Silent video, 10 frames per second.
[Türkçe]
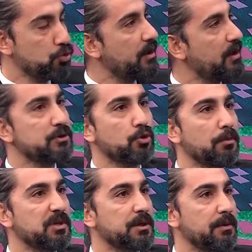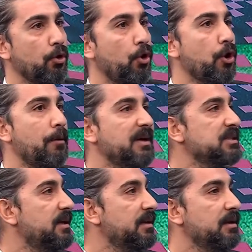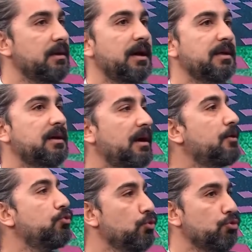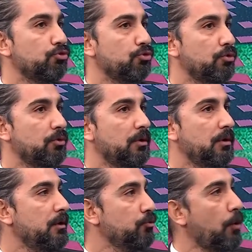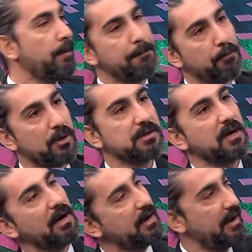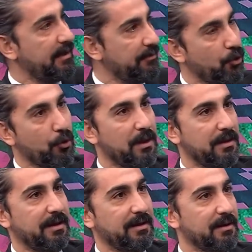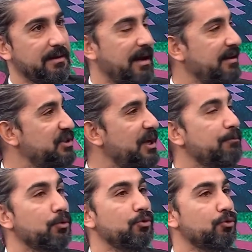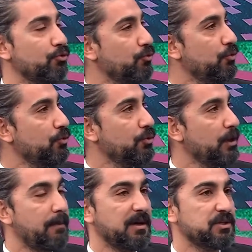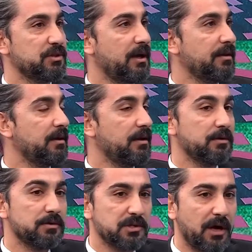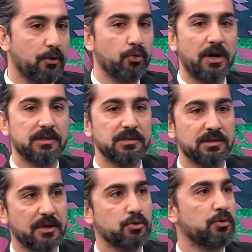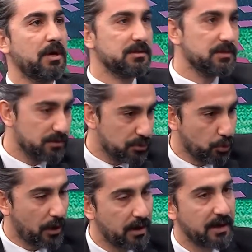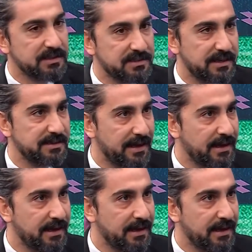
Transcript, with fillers: Düz arazi olmasa bile o maçlarda illaki kale kurulur top hep böyle sağa kayar normalde. Yani şey bulunur. E, Yamaçlarda saha kurarsın, taş kurarsın, yuvarlak çizersin.